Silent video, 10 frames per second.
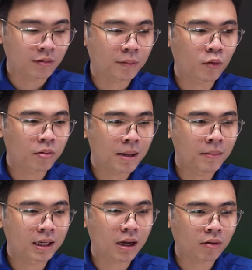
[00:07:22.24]
dòng laptop
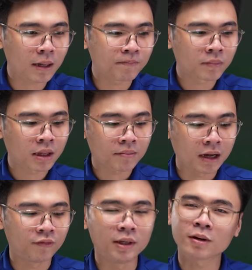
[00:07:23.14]
gaming cao cấp
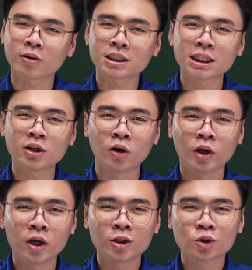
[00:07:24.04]
bàn phím thì có sẵn rồi
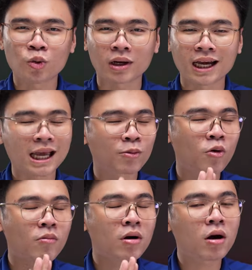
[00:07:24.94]
chuột anh em
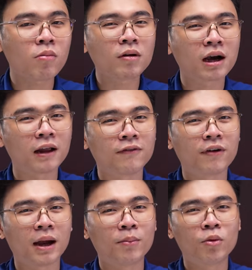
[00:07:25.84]
cũng không cần
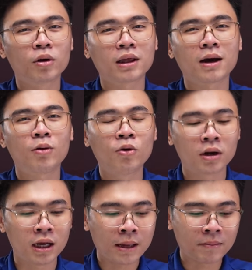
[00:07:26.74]
phải mua theo
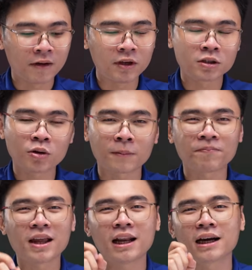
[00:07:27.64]
luôn bởi vì chuột
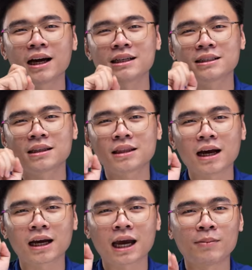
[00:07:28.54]
đã được Acer
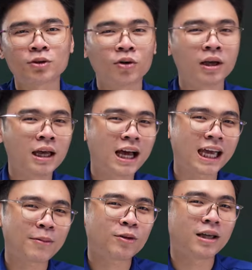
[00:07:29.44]
tặng kèm rồi anh em có